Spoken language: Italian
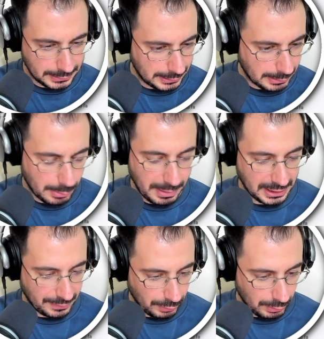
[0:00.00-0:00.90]
eh, da, mobile
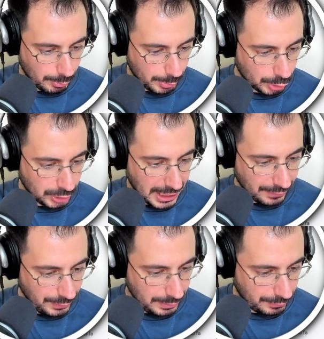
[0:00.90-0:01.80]
che volevo
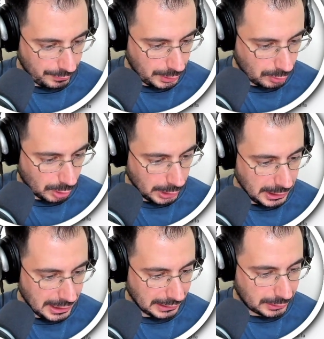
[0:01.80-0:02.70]
portarvi, poi vi dico
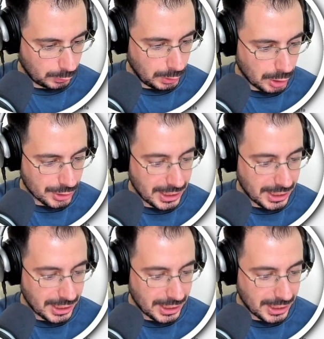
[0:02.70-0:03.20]
altre due cose,